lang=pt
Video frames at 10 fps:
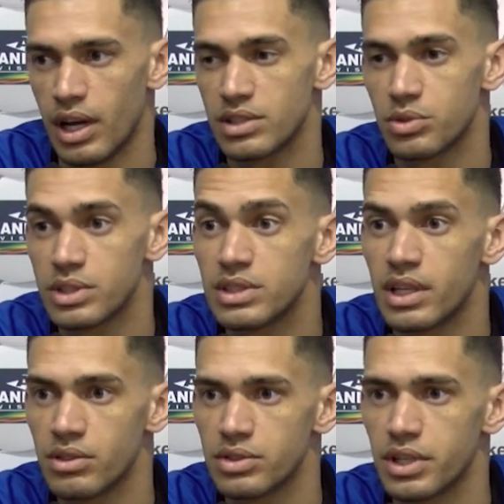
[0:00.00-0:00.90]
as coisas
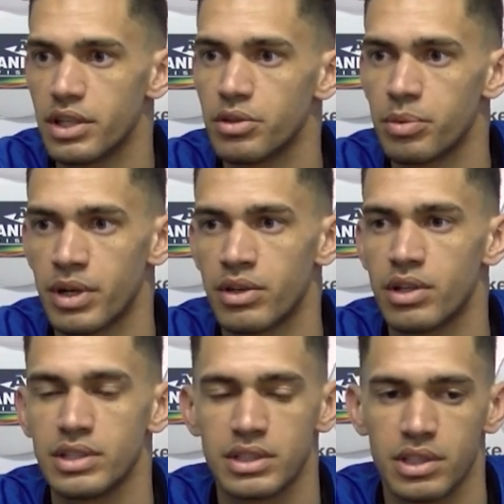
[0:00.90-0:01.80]
deram certo para
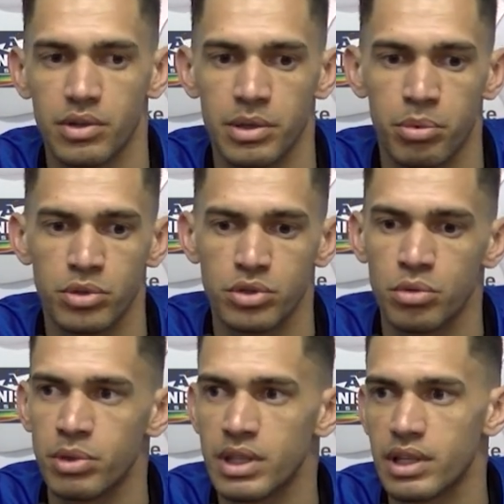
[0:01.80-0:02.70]
nós, então ele
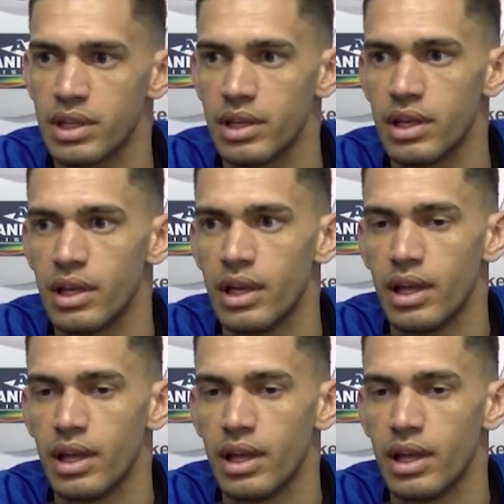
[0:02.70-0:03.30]
buscou manter